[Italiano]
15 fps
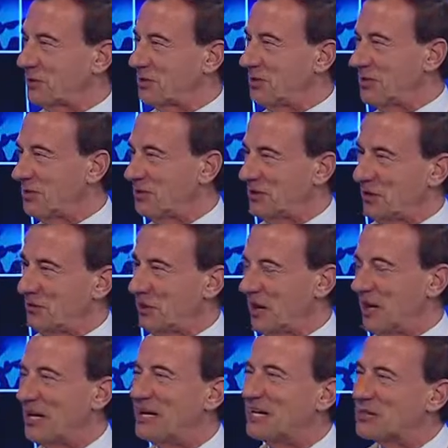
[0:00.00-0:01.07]
quindi diciamo
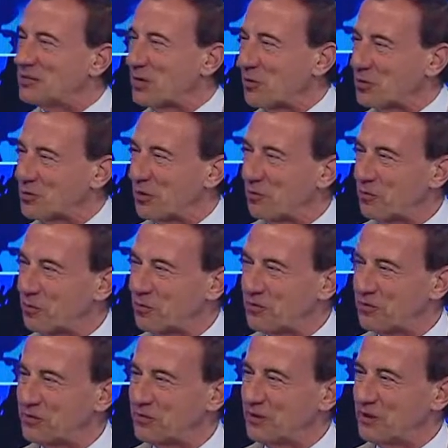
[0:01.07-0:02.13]
che siamo già più
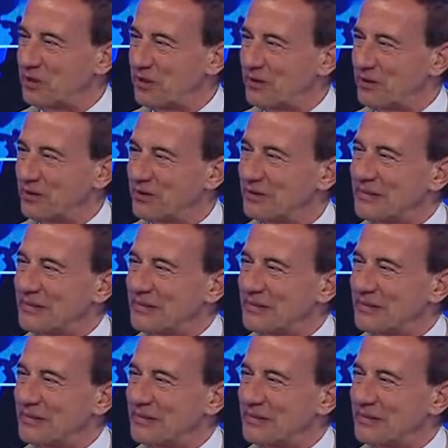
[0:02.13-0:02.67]
vicini. Vero?